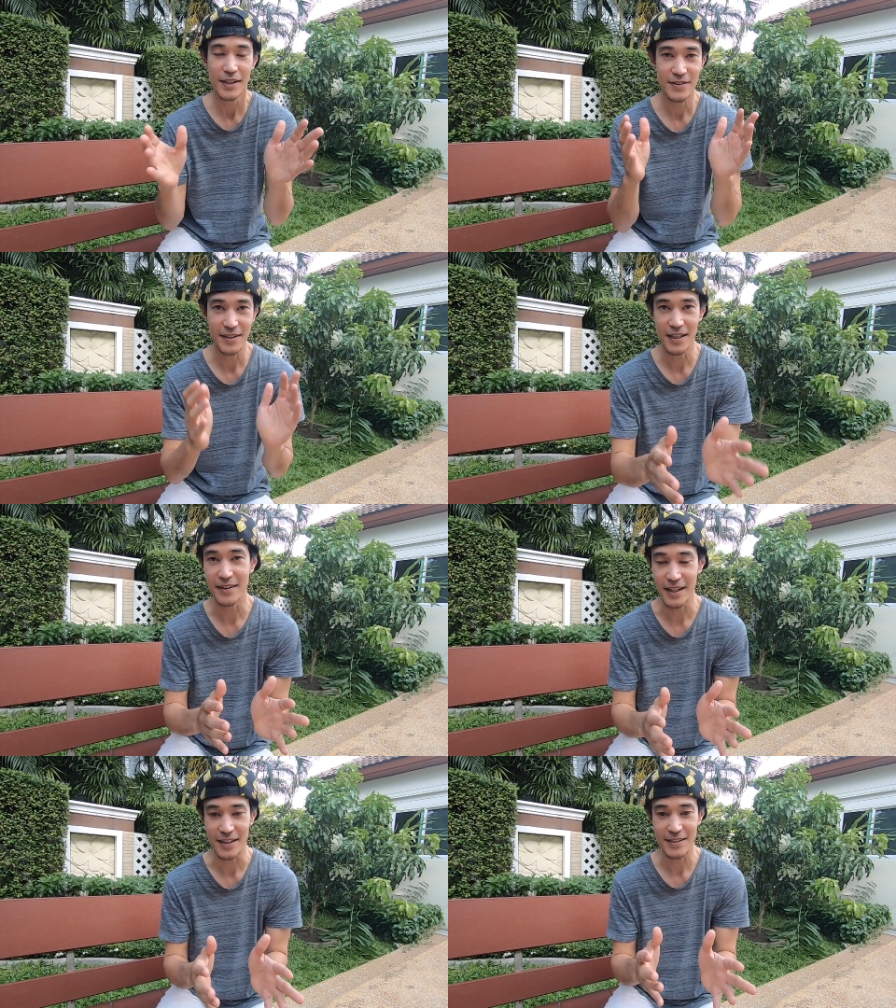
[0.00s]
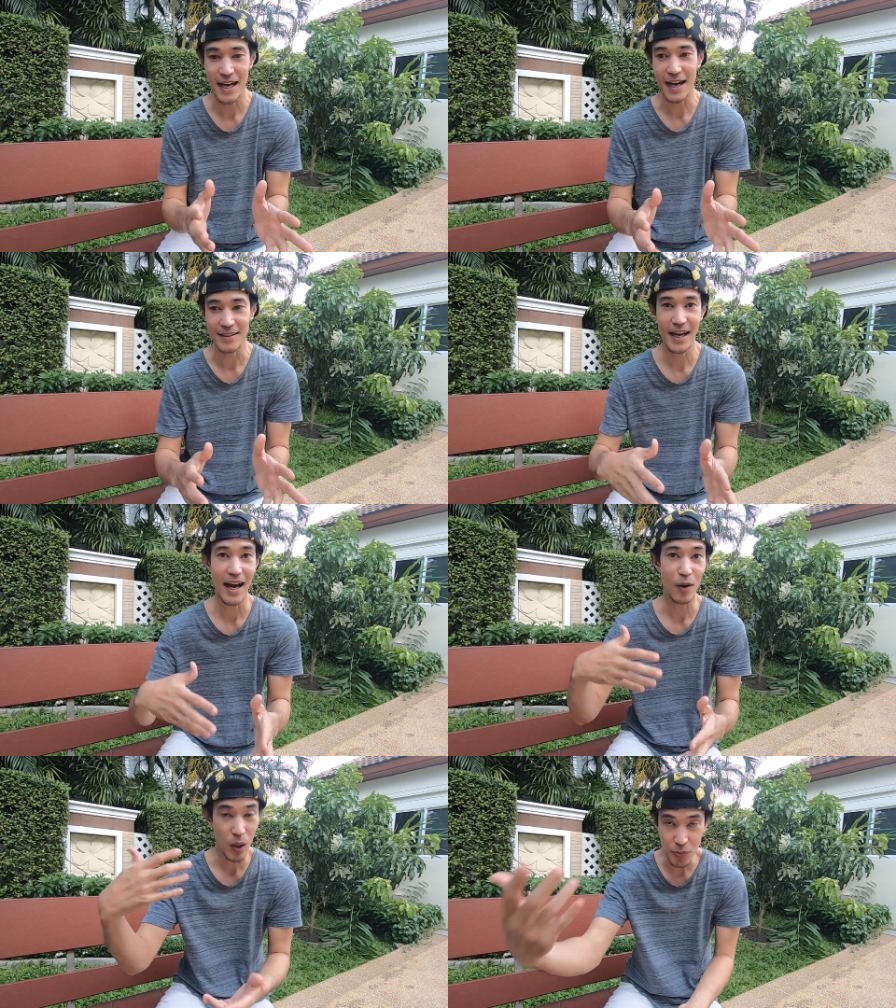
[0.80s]
สถิติจากทา
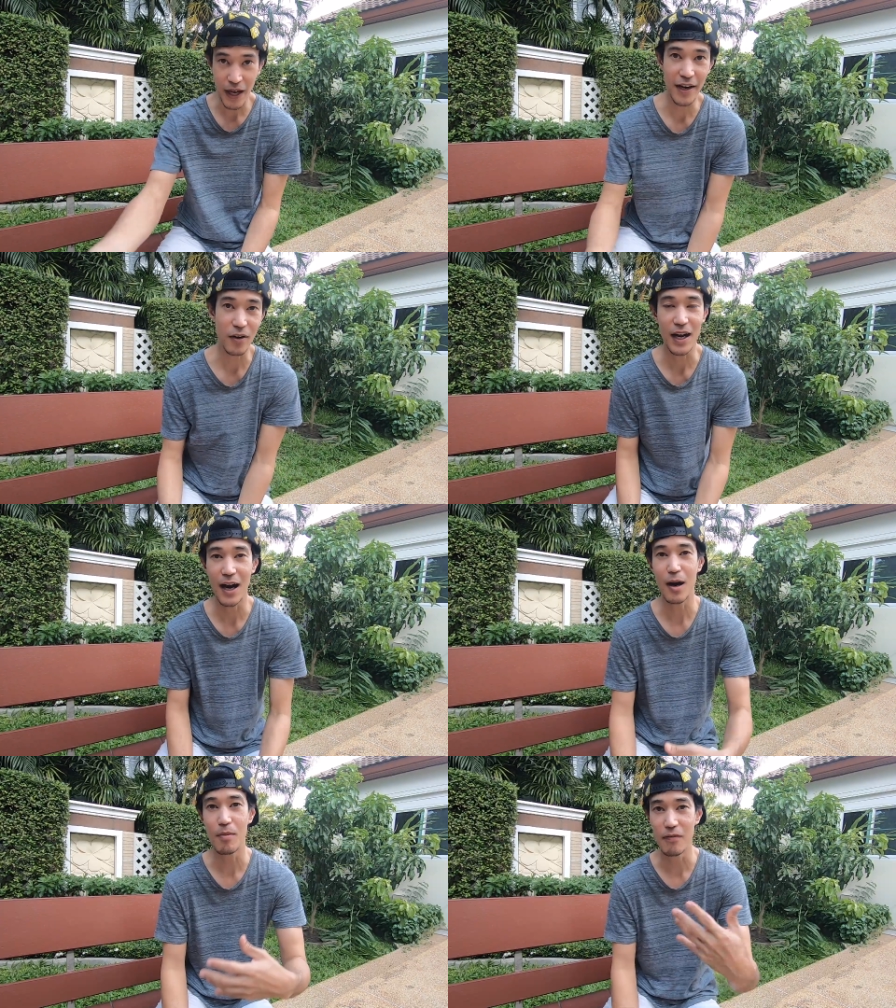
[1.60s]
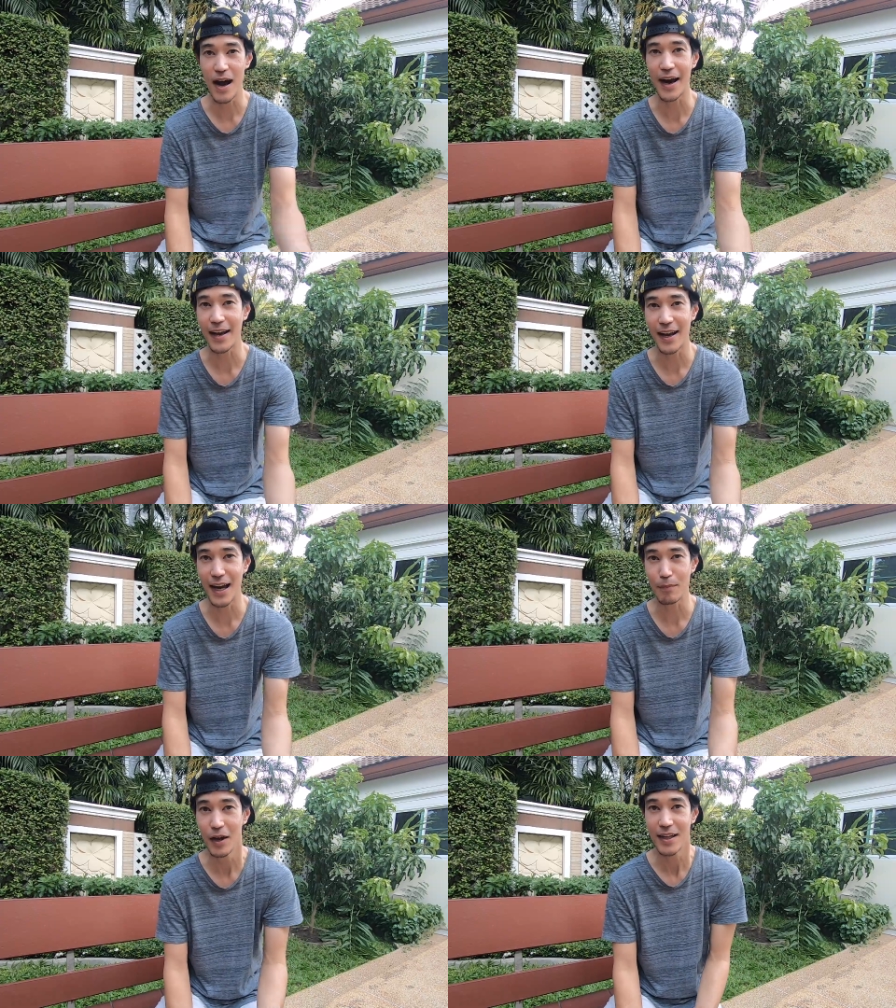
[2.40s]
งเว็บไซต์ของเขาเอามาฝากกันนะค
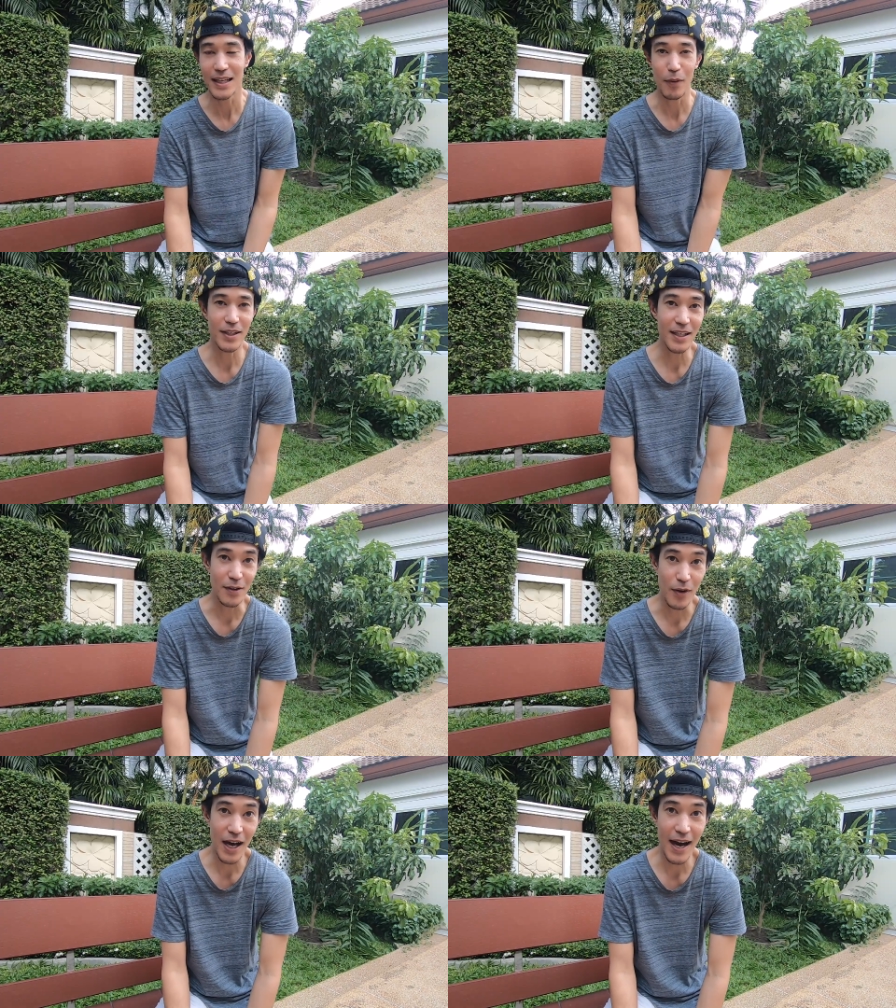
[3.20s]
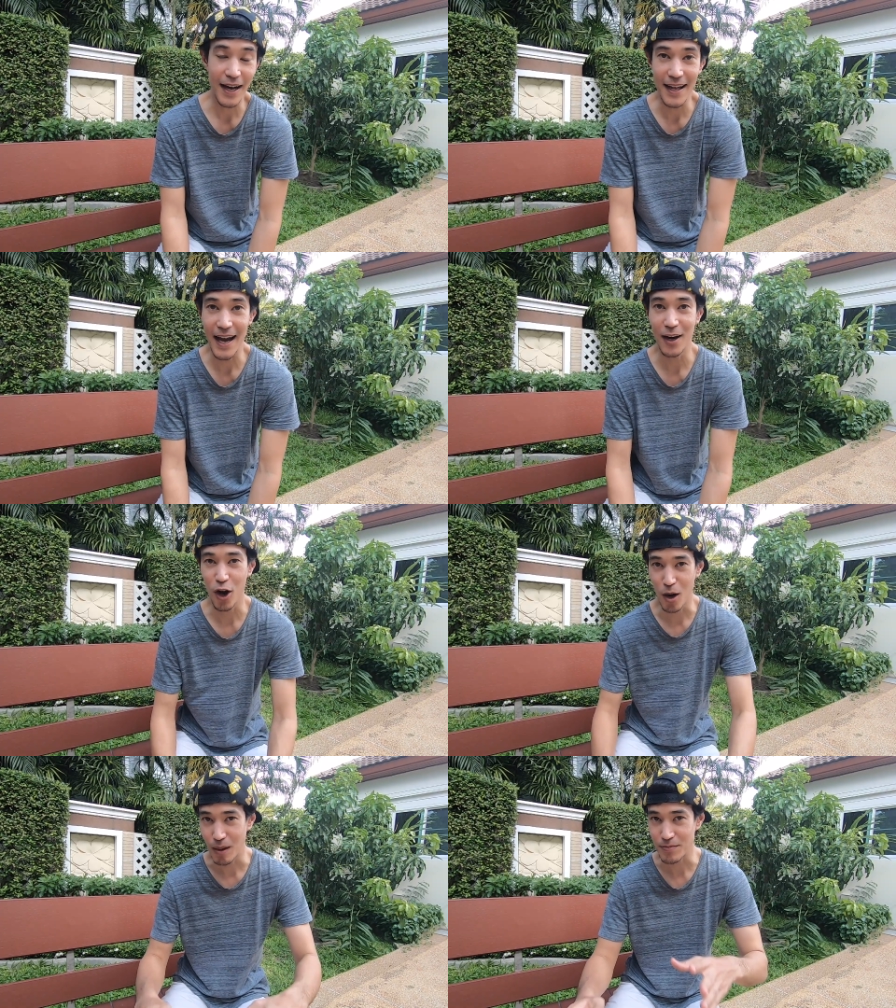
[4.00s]
รับแต่ว่าถ้าเกิดว่าได้ล
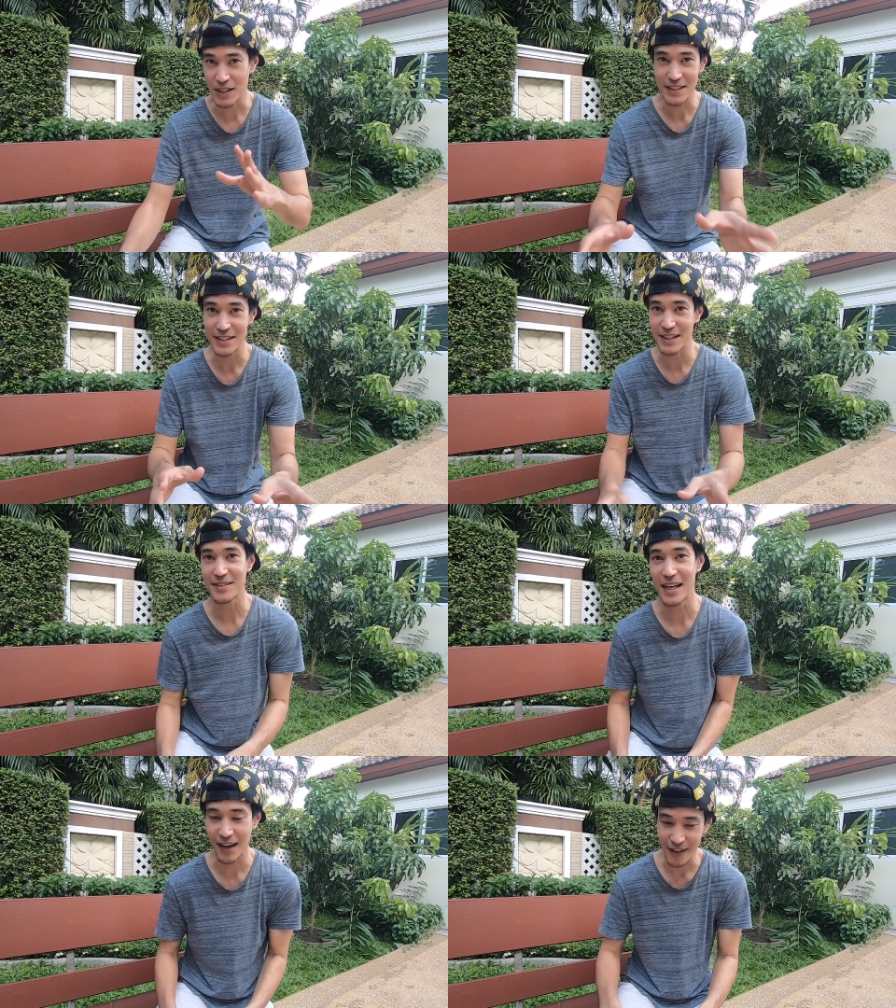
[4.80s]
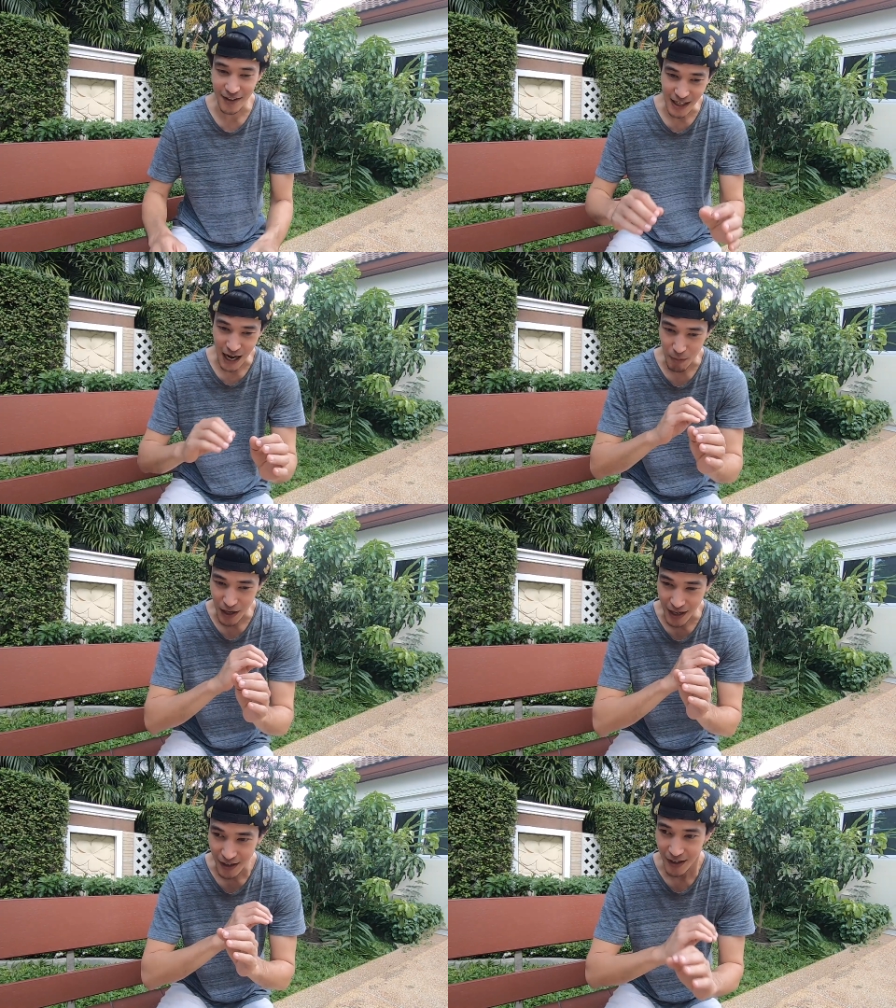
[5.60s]
องแบบจริงๆ จังๆ แล้วเดี๋ยวจะเอา
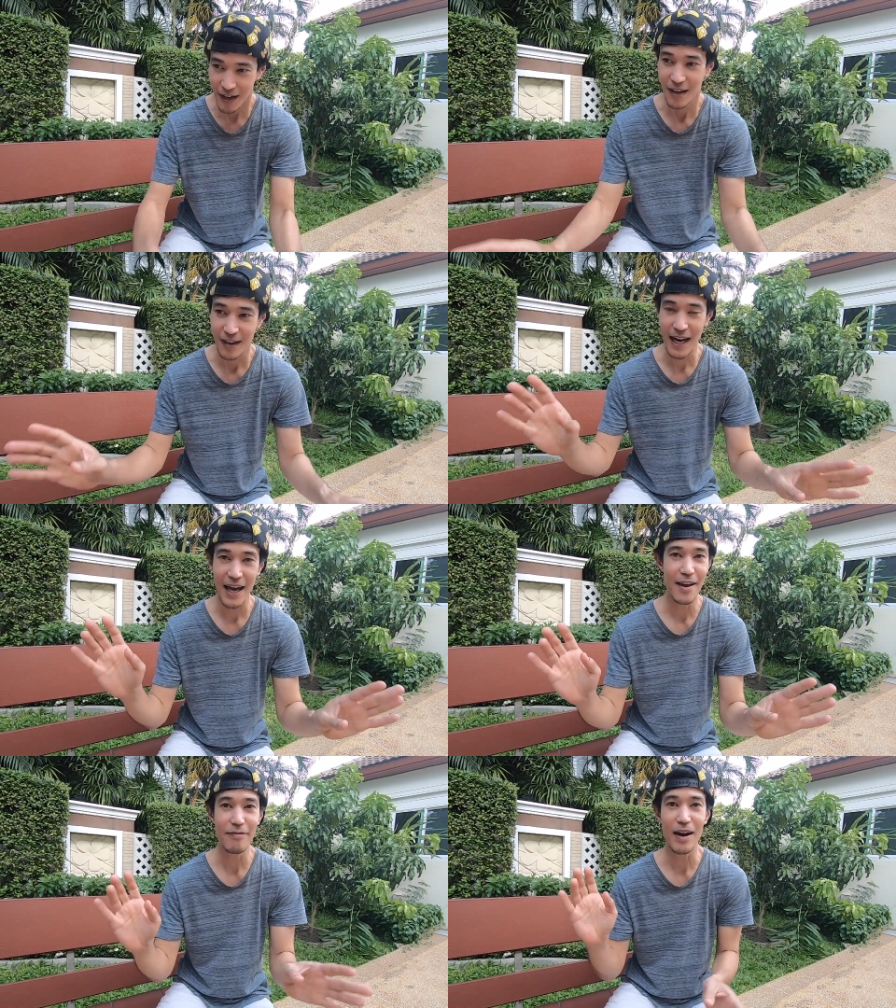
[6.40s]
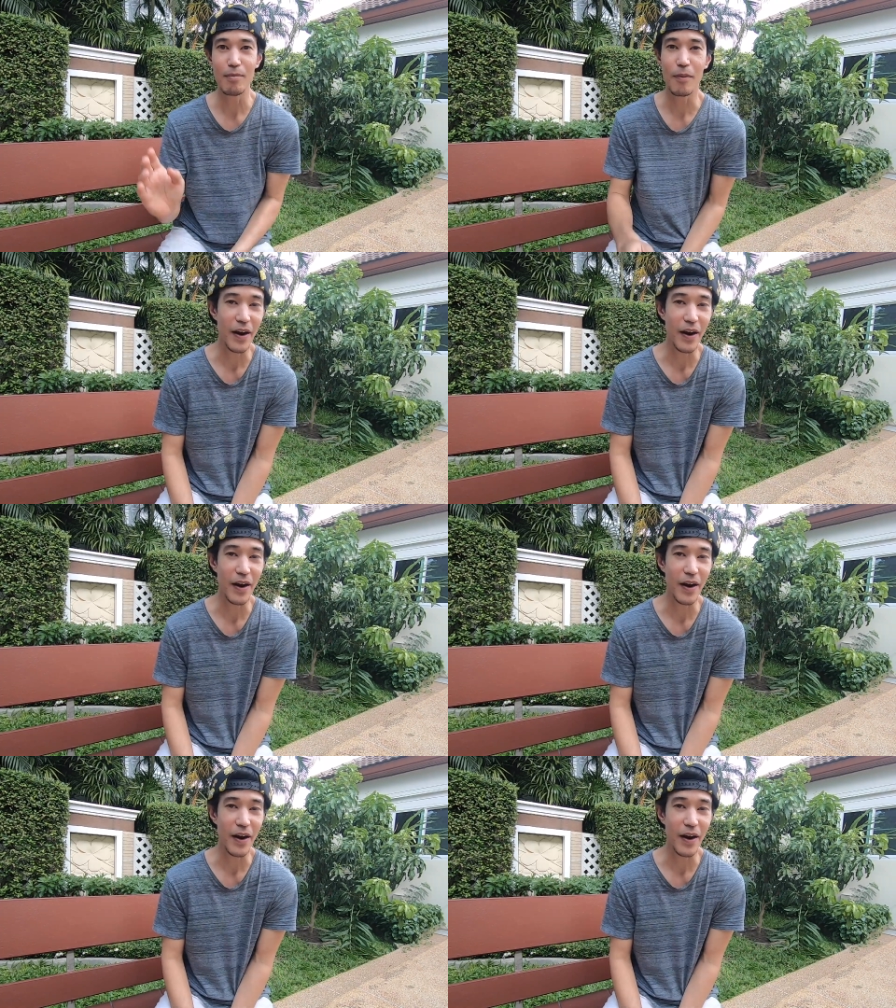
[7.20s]
มาไล่ให้ฟังแบบ